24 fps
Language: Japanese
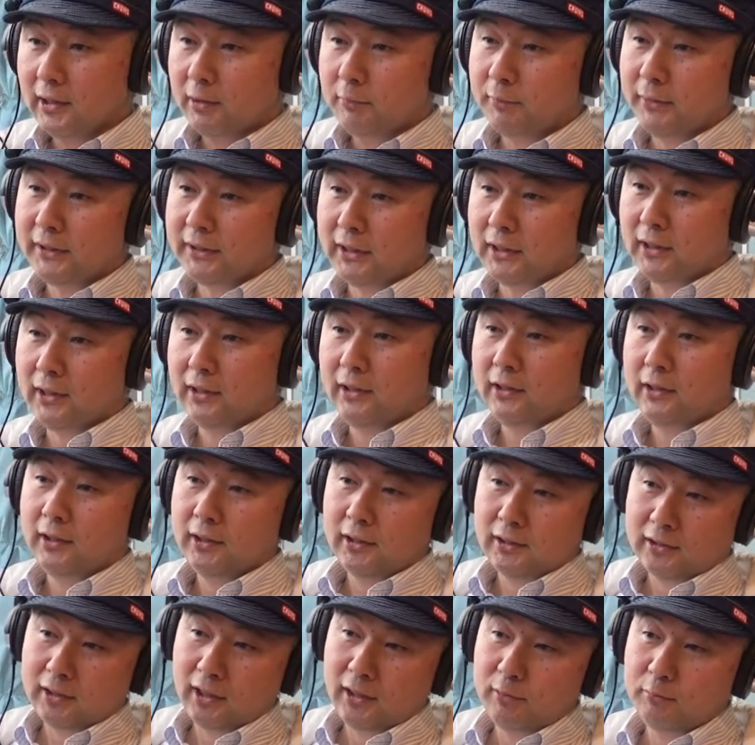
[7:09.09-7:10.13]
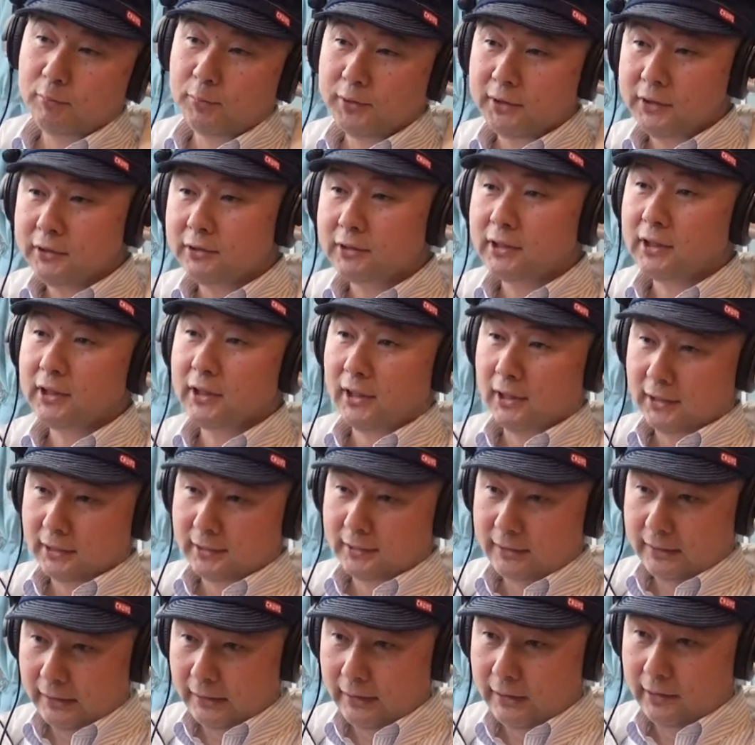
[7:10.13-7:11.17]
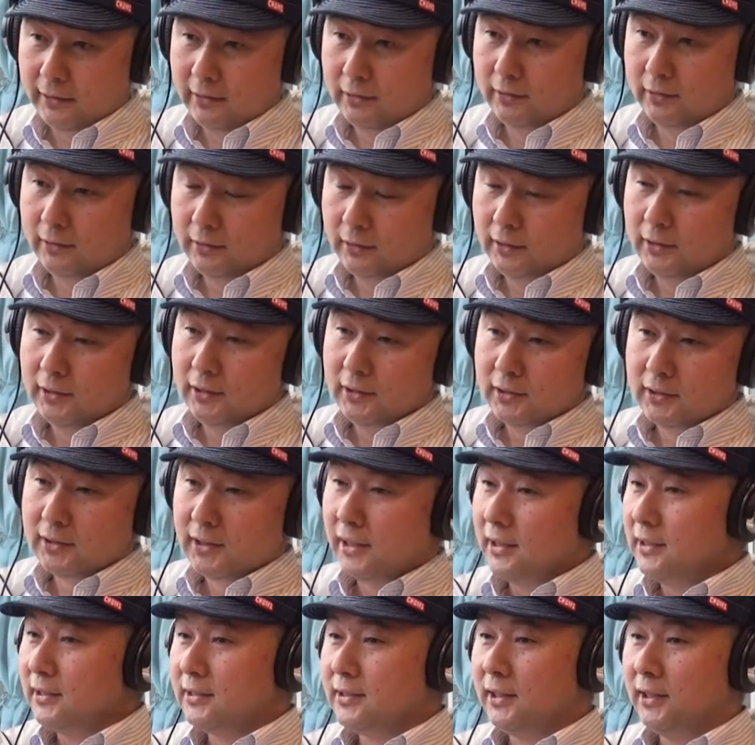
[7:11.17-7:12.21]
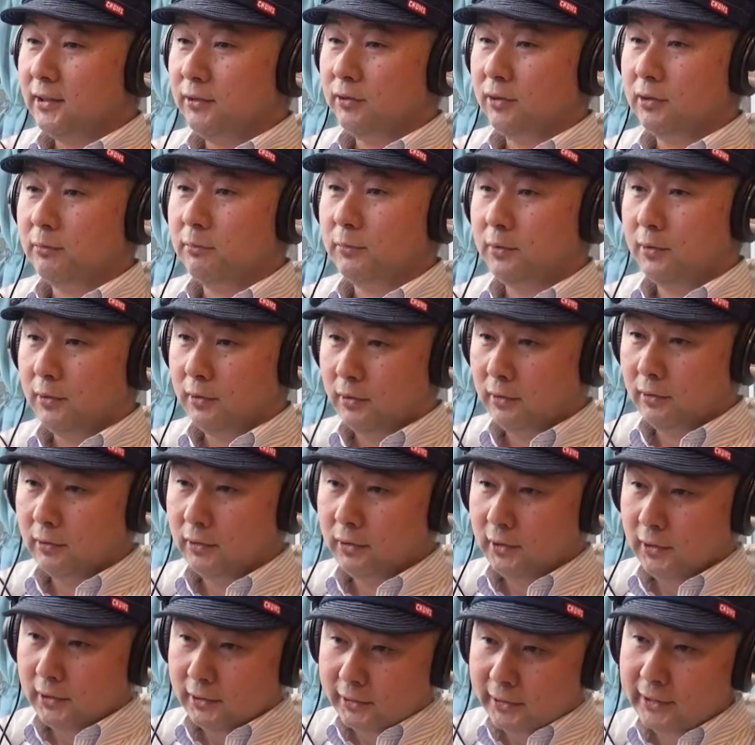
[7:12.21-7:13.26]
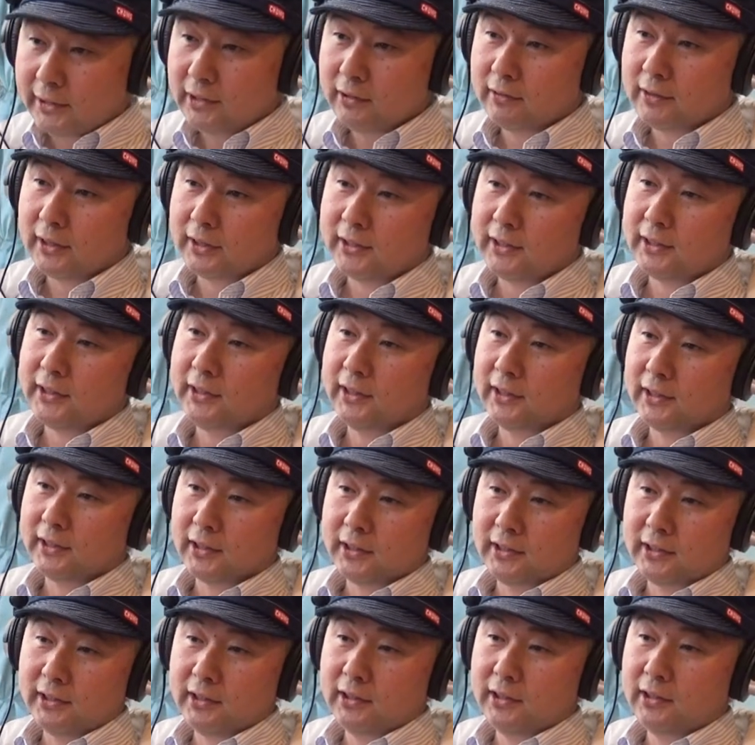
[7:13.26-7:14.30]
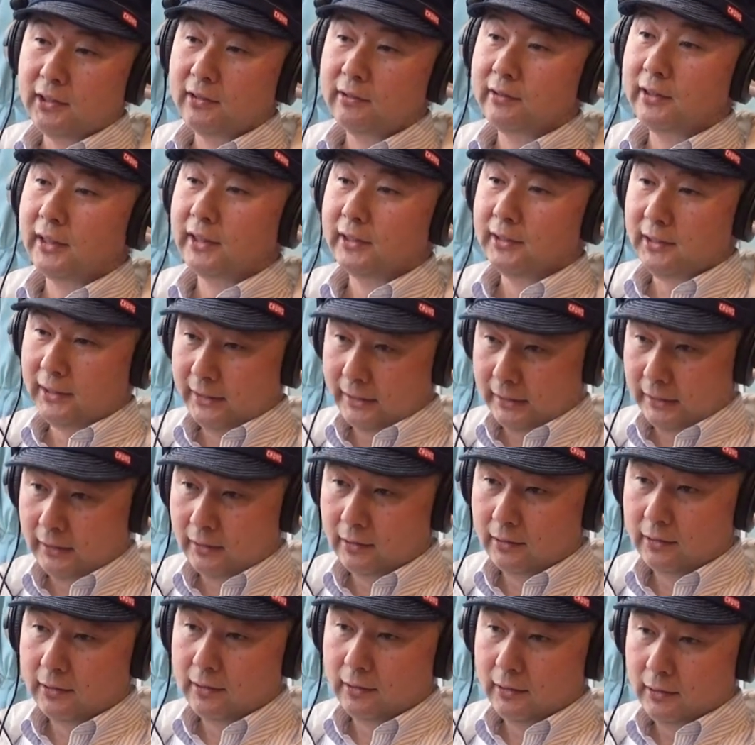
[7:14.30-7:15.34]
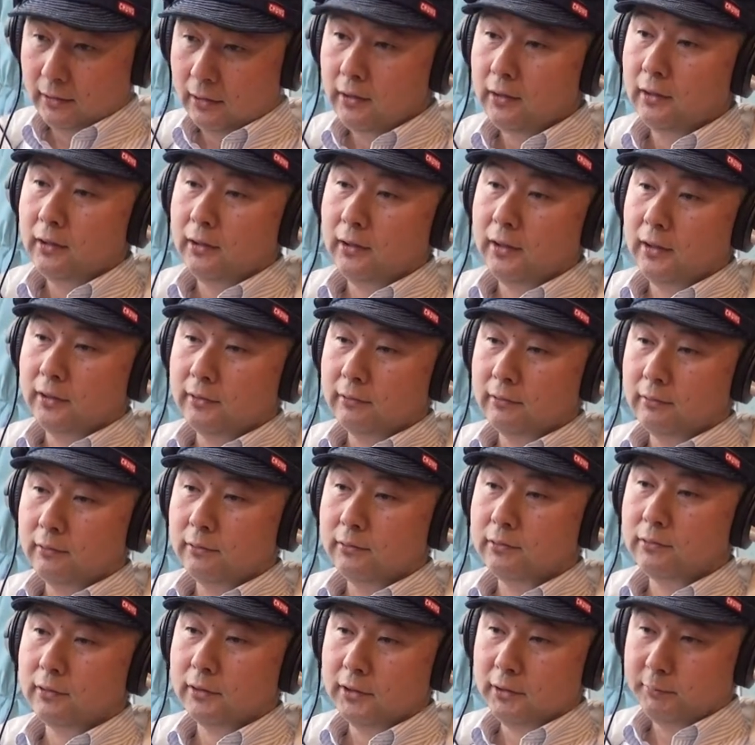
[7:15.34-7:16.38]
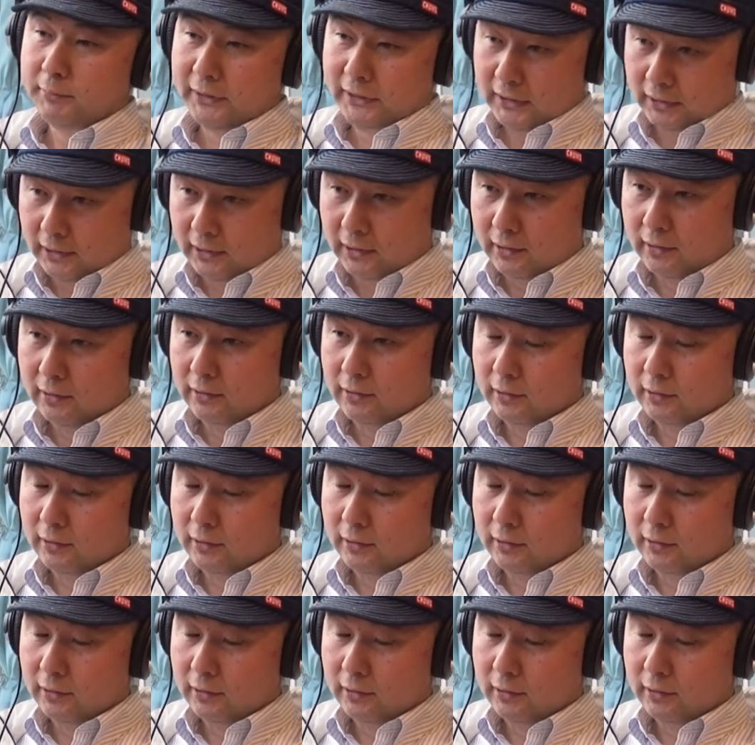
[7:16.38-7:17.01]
まだ田んぼに雪があって、山菜採りもできるかできないかぎりぎりぐらいで、はい、あの本当にまだ